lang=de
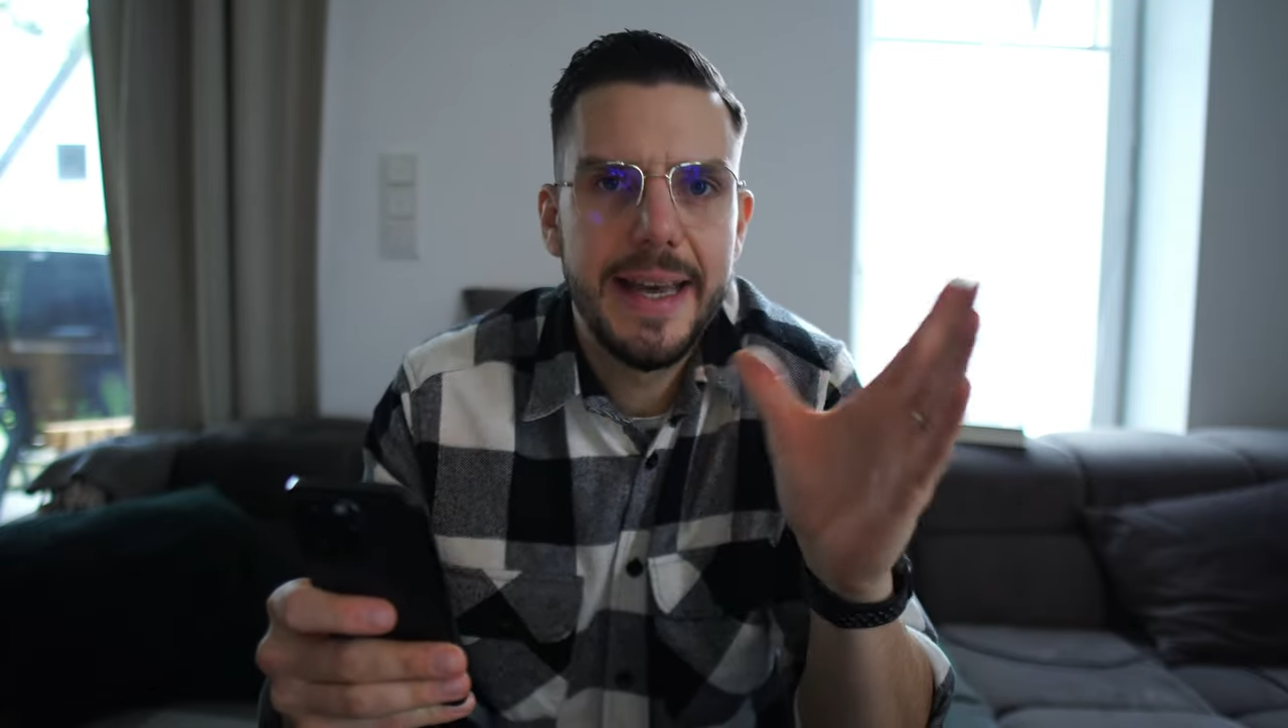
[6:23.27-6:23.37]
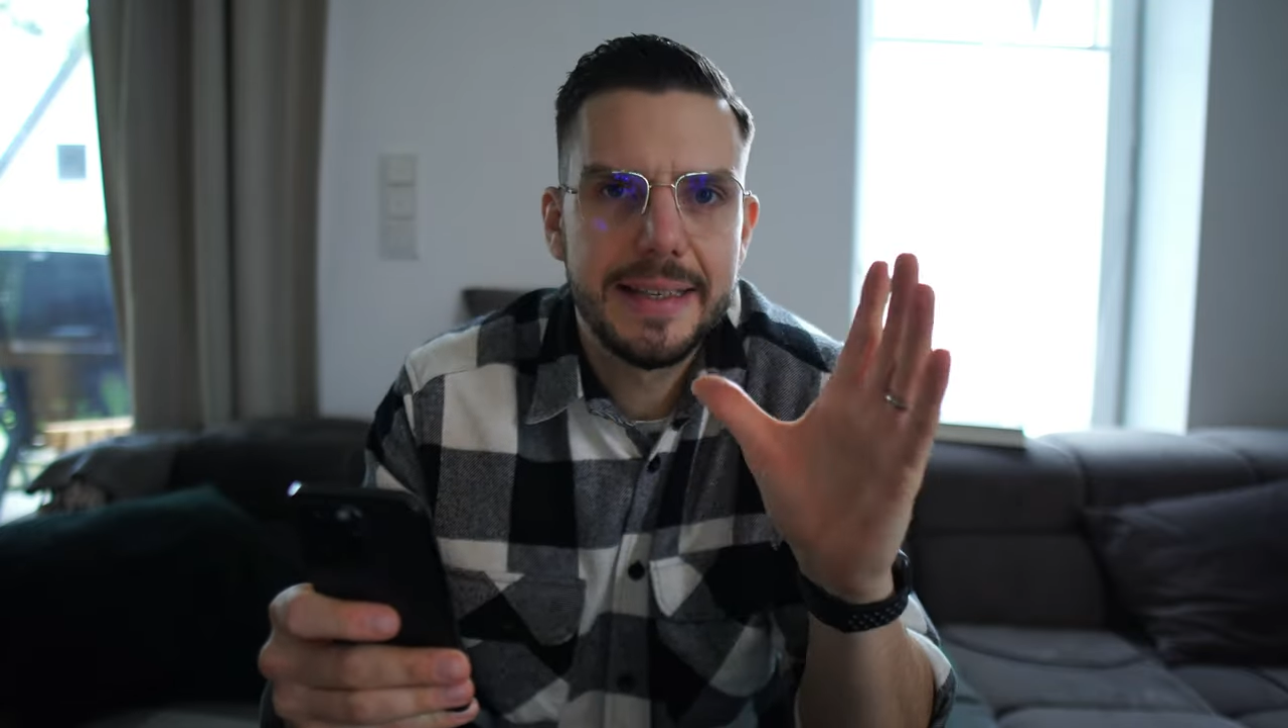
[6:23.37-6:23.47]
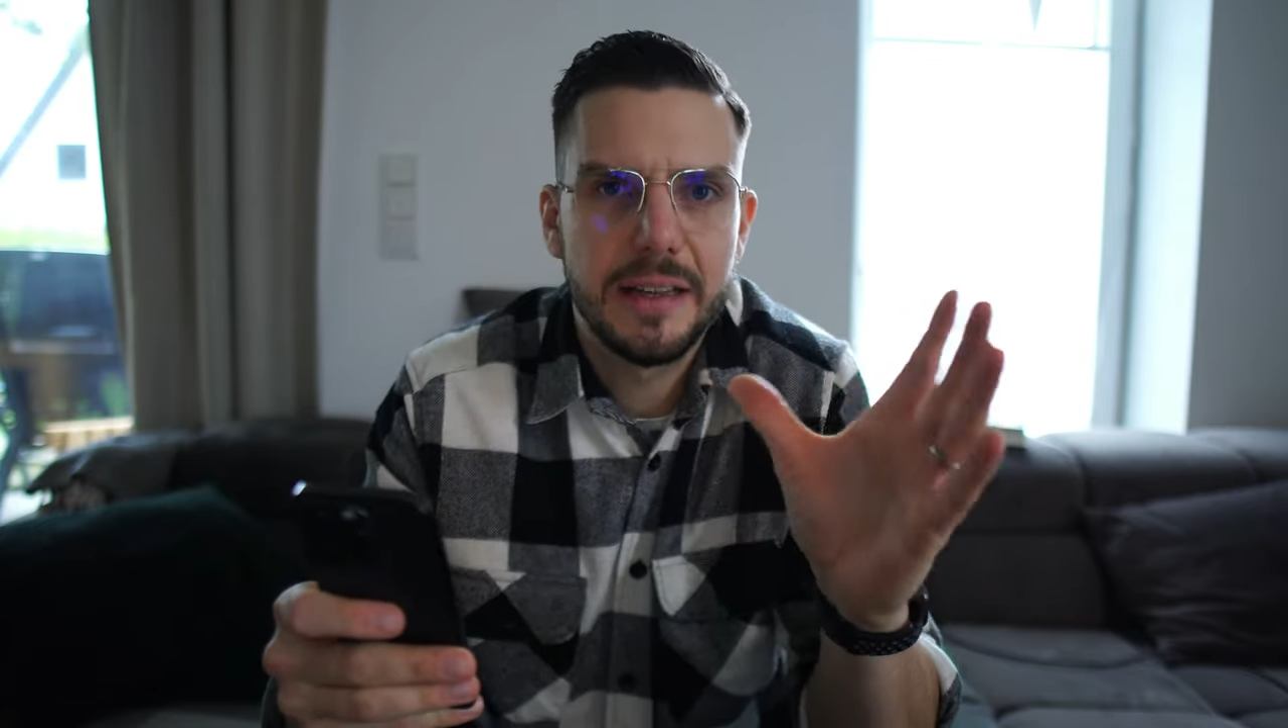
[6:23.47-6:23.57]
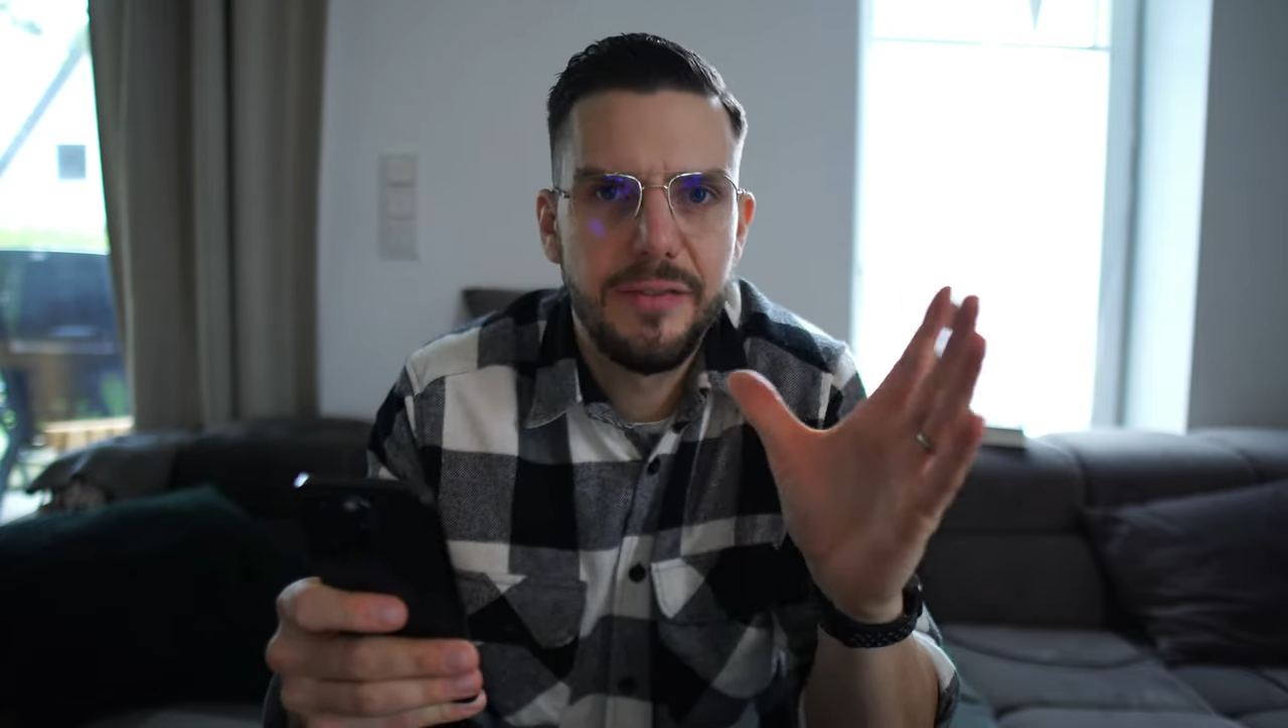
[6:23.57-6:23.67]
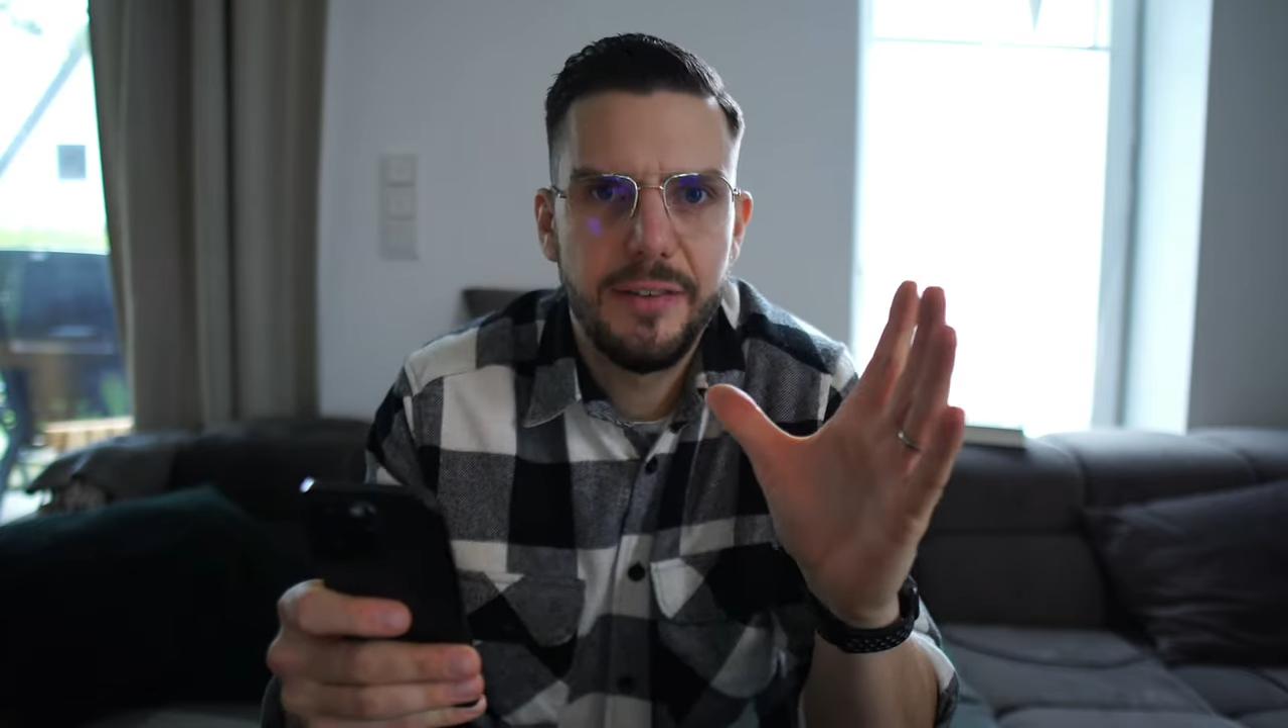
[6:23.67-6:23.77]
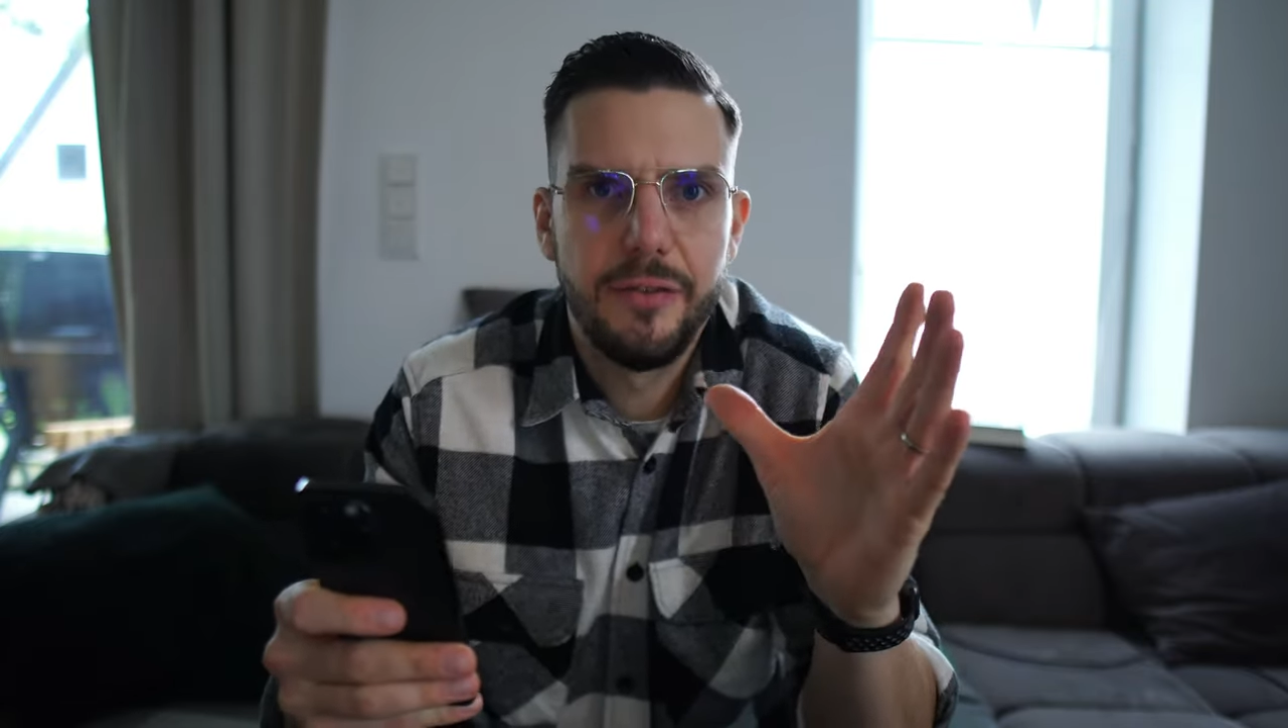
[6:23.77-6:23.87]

extra Fett